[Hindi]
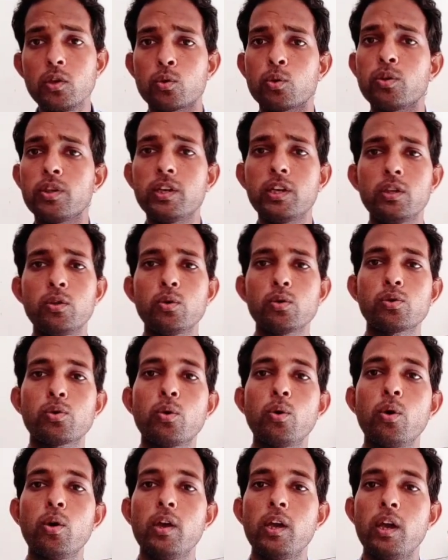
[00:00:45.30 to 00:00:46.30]
तो देखिए
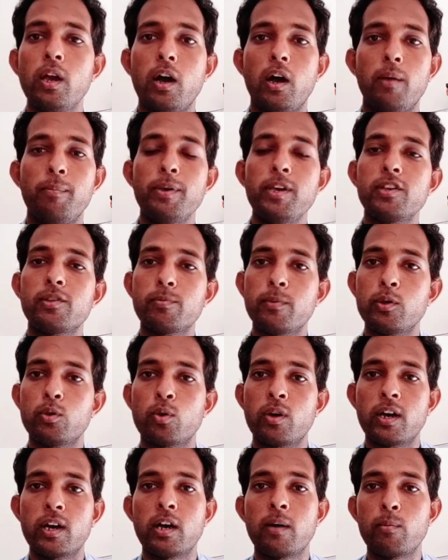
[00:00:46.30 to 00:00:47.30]
दोस्तों अभी इसमें
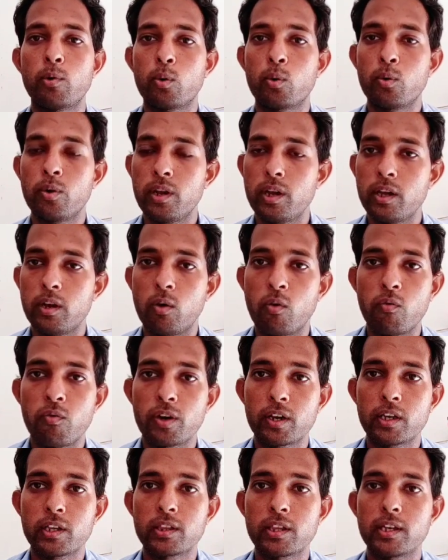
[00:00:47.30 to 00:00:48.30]
जो है हम लोगों ने
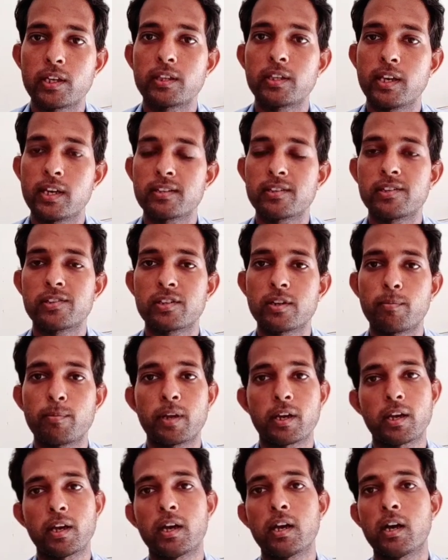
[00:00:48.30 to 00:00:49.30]
ऑफ़र के तहत क्या सिस्टम
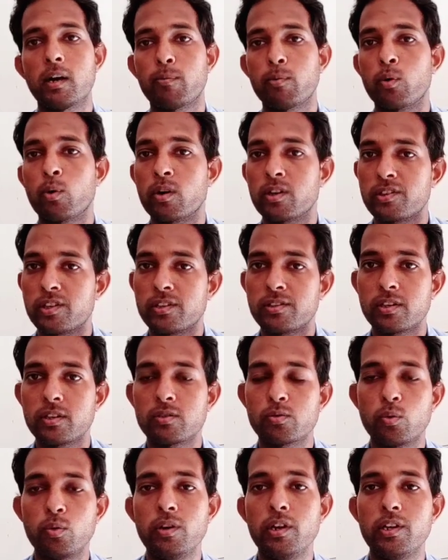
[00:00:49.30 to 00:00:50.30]
रखा है आप लोग अच्छे से
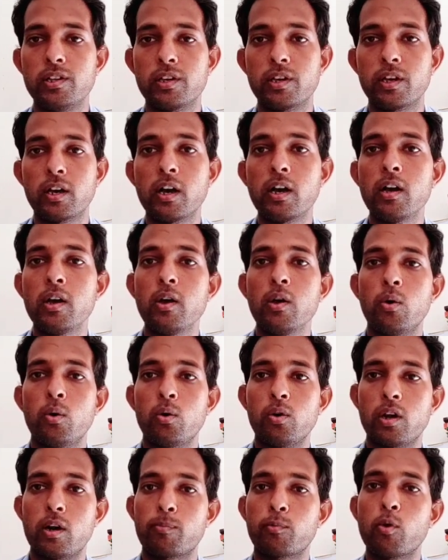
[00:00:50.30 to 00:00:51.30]
सुन लीजिएगा
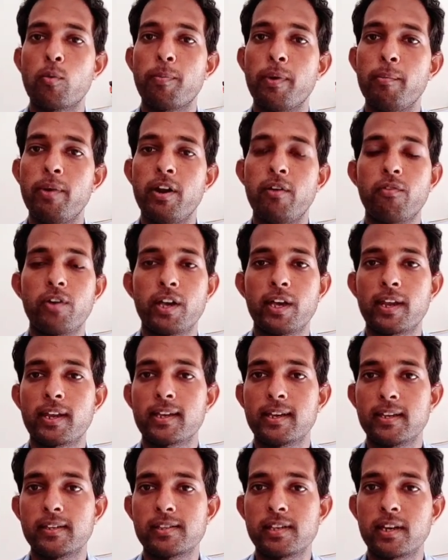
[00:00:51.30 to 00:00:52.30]
और आपको पेमेंट वगैरह
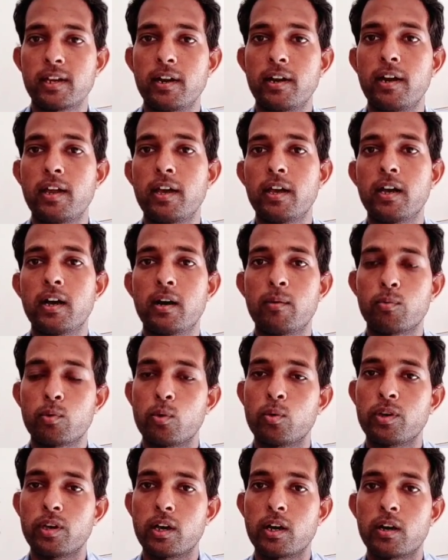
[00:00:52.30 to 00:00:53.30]
कैसे करना है
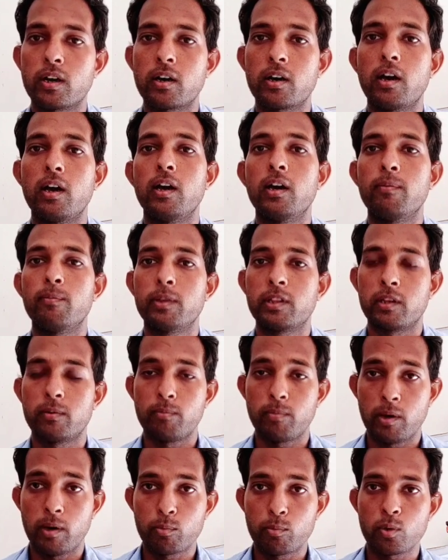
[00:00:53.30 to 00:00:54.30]
आपको क्या आ,
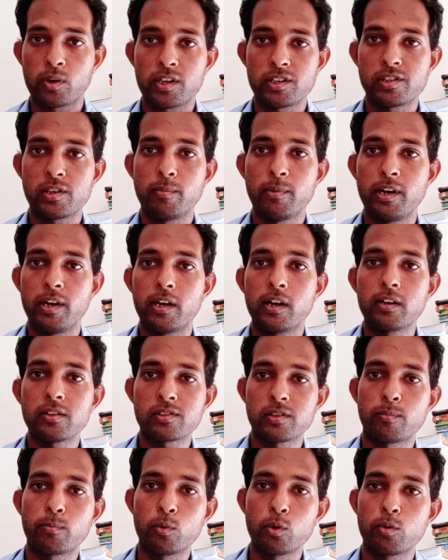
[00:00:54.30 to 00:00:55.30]
मतलब आपको कैसे मिलेगा
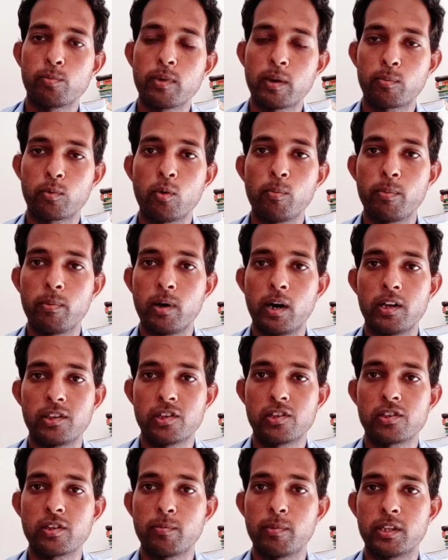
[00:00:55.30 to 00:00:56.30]
सब कुछ मैं आपको
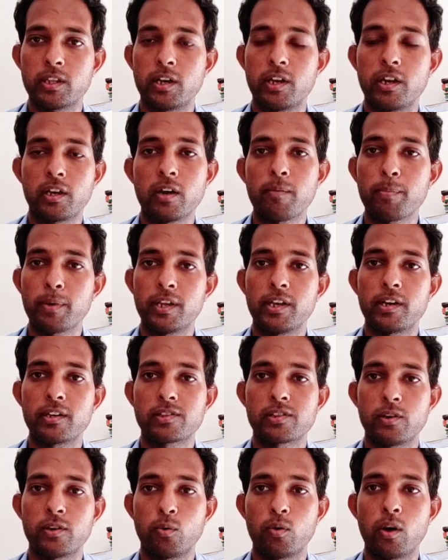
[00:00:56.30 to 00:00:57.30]
अच्छे से बताने का
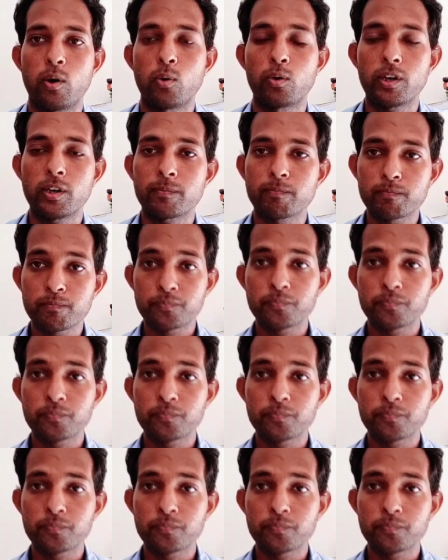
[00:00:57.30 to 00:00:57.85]
प्रयास करूँगा ओके